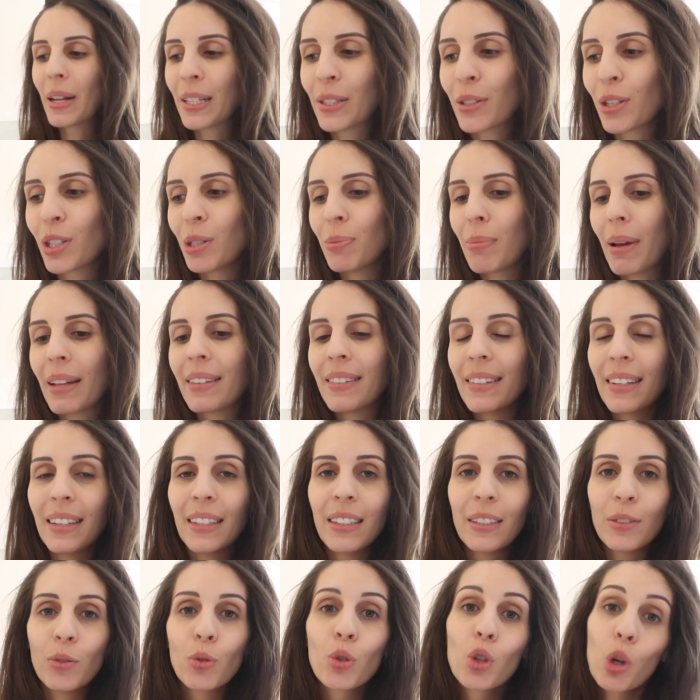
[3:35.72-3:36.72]
place que ce
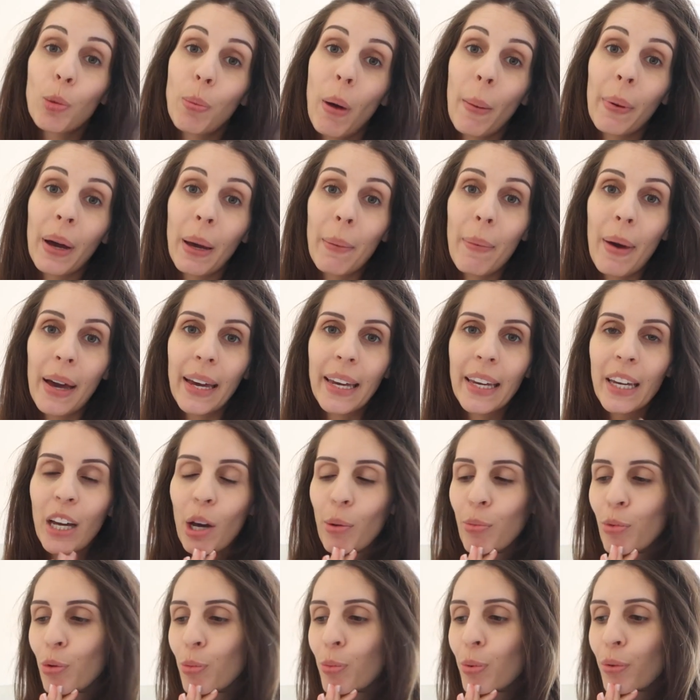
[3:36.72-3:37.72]
matin, toujours pas préparé
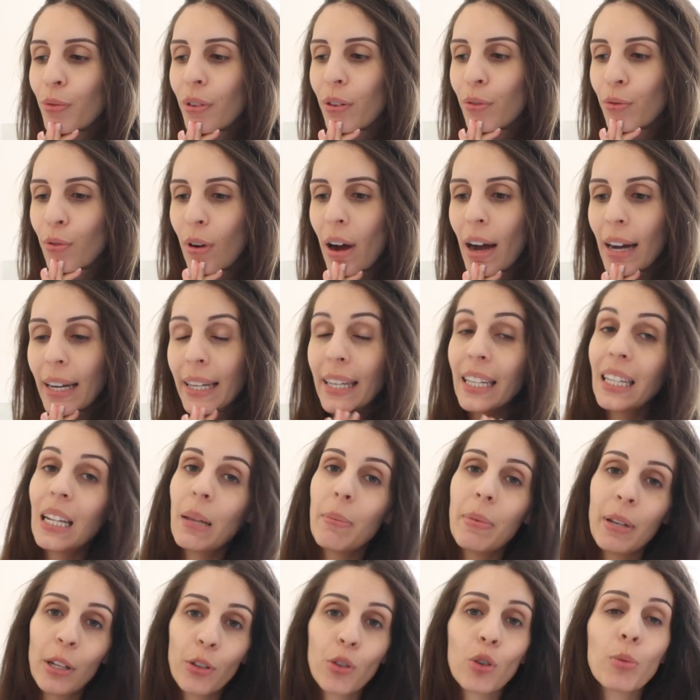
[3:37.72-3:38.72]
comme vous pouvez voir. Il
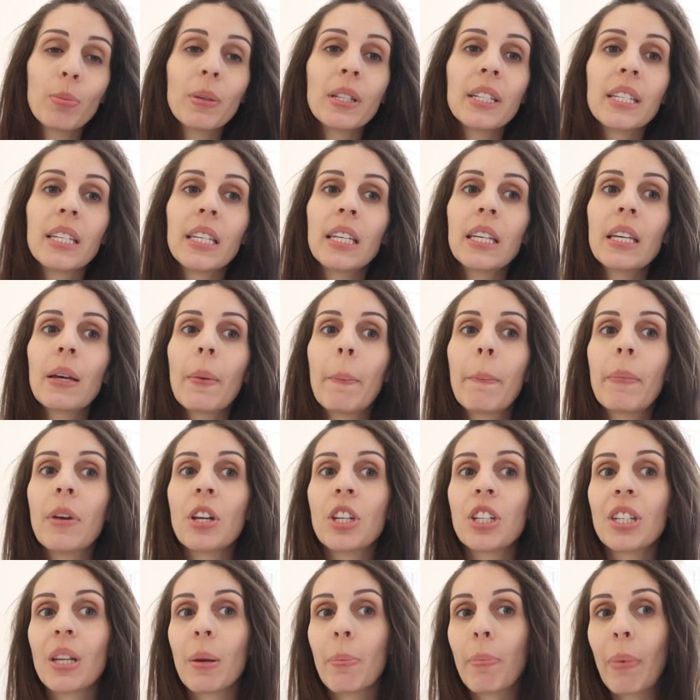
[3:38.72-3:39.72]
est bientôt midi,
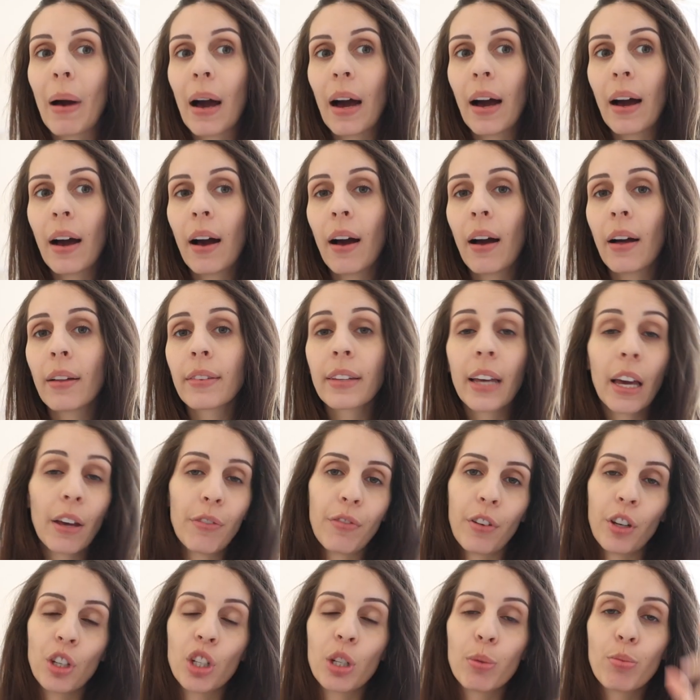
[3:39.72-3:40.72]
mais j'ai pas
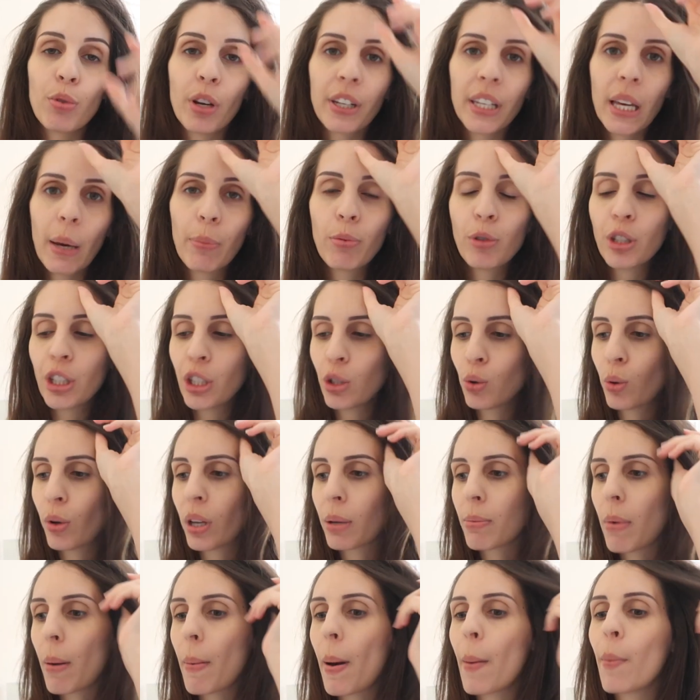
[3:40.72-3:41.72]
très faim. J'ai bu un cappuccino
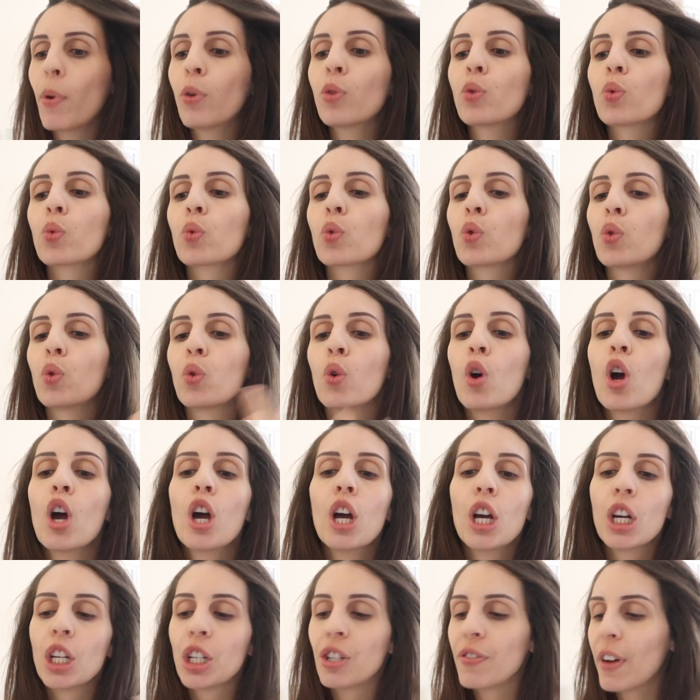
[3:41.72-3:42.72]
avec ma maman, donc euh,
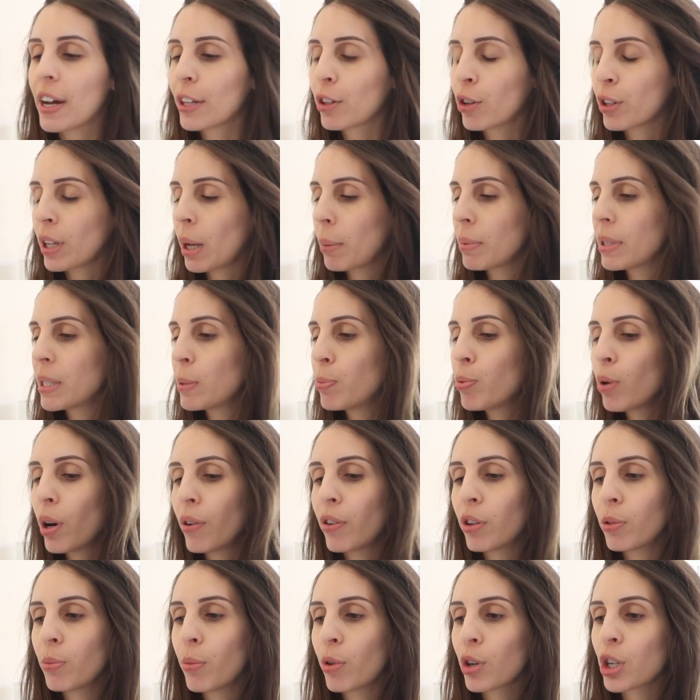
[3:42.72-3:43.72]
je vais attendre un petit peu
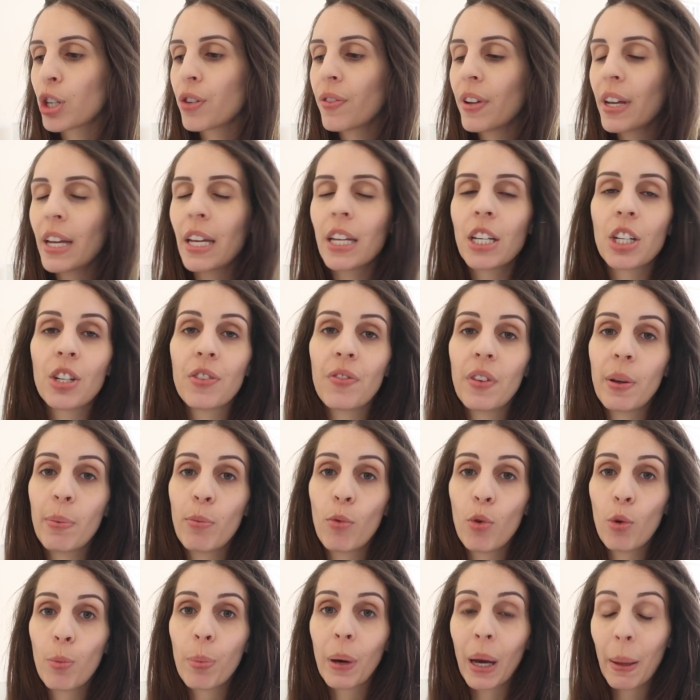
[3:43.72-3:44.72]
avant de manger. Je vais
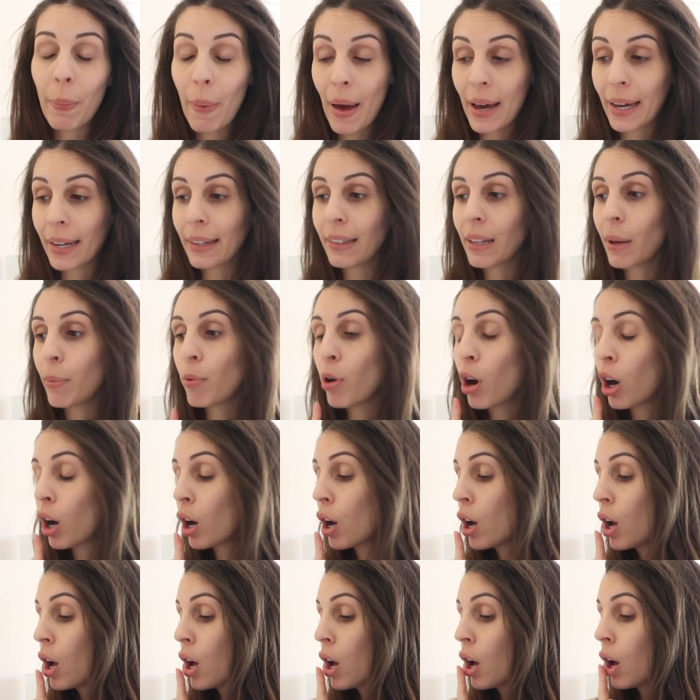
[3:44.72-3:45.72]
me préparer
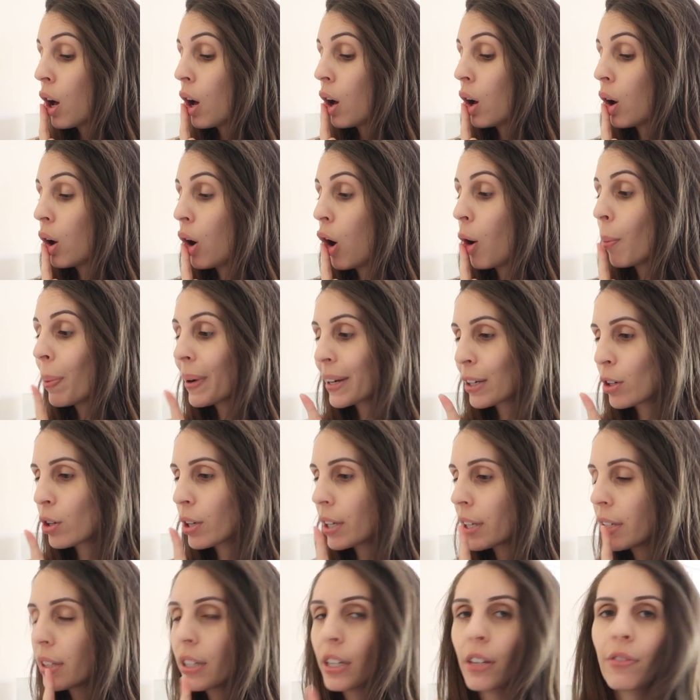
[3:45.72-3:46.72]
d'abord. Euh, en
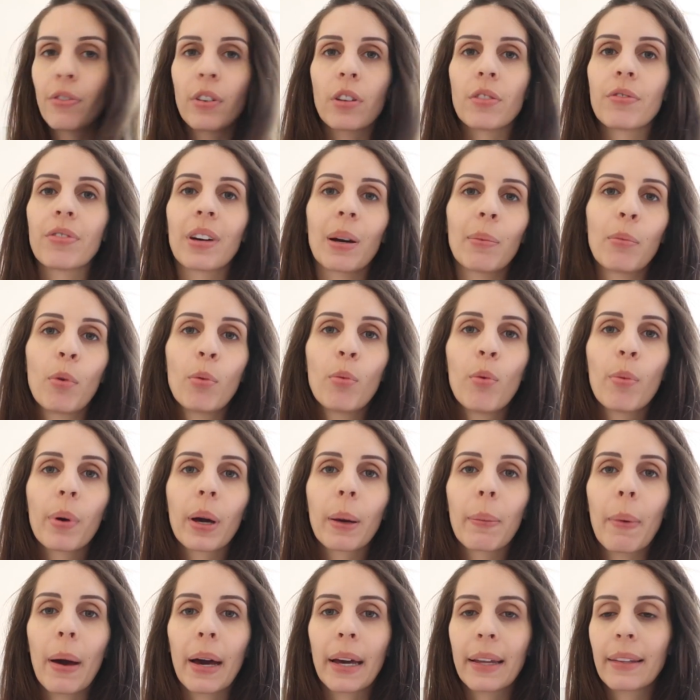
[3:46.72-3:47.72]
priorité, enfin vraiment me
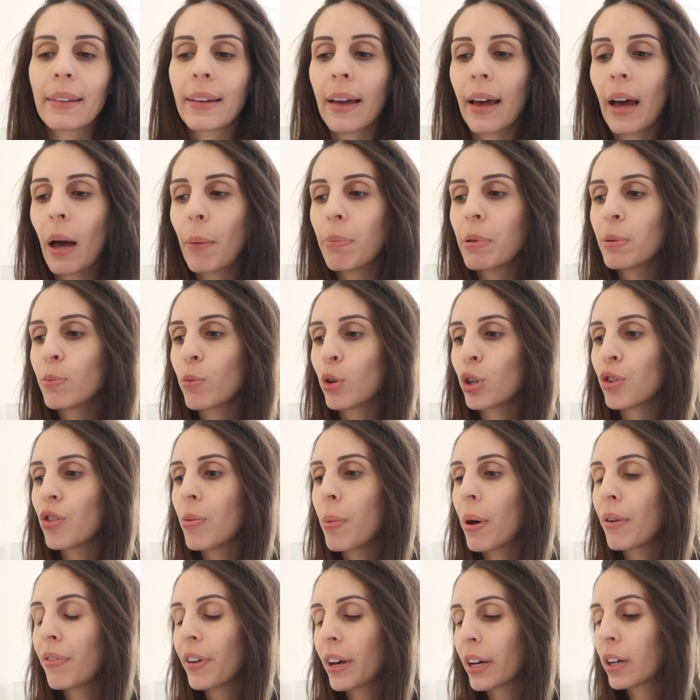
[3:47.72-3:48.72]
préparer très rapidement, je
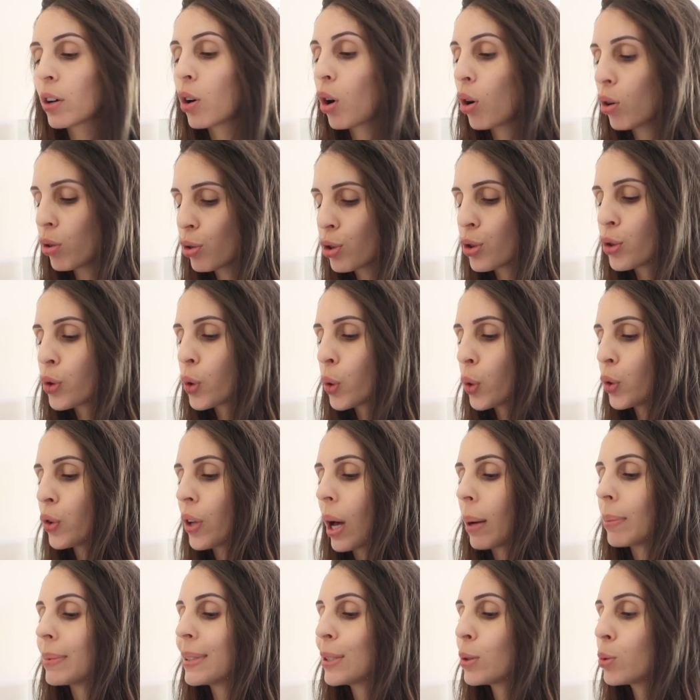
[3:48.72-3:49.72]
vais pas faire grand
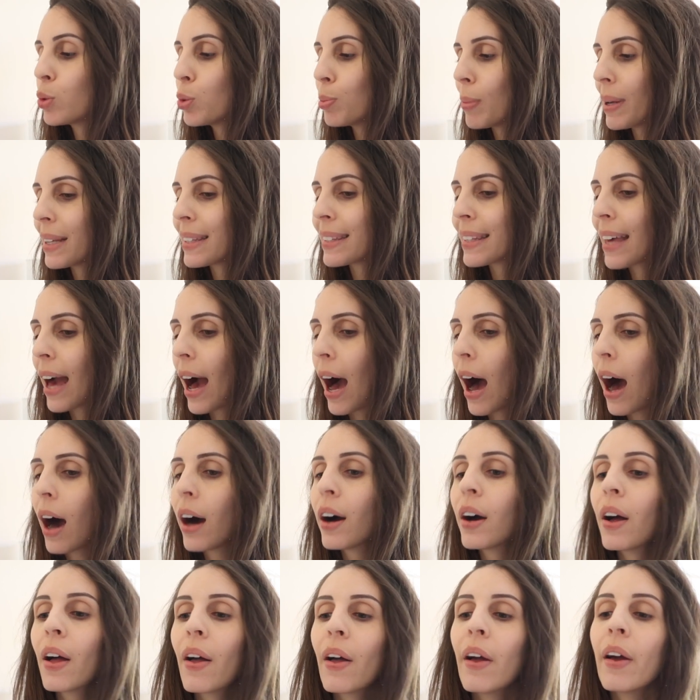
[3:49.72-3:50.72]
chose, un petit coup de mascara,